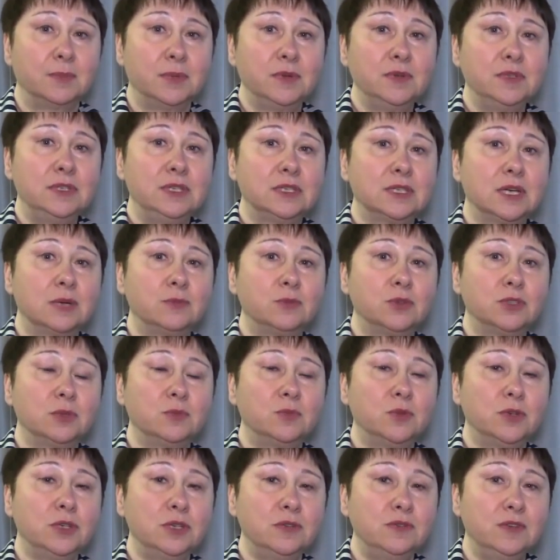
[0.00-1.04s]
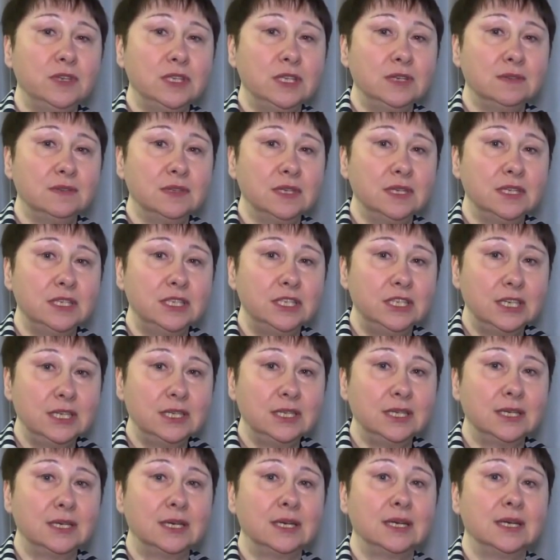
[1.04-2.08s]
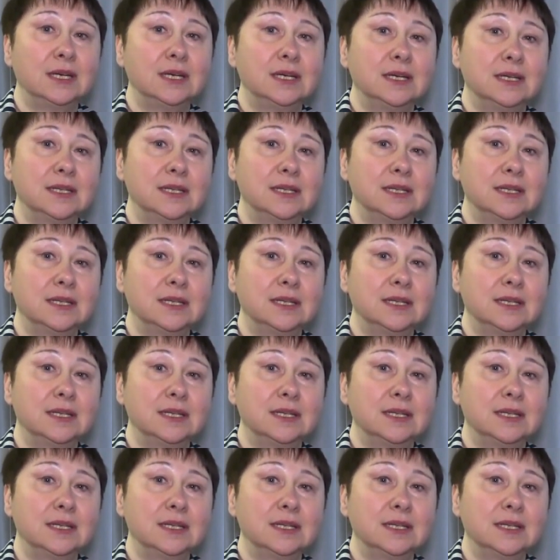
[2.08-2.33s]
провести как можно более эффективное лечение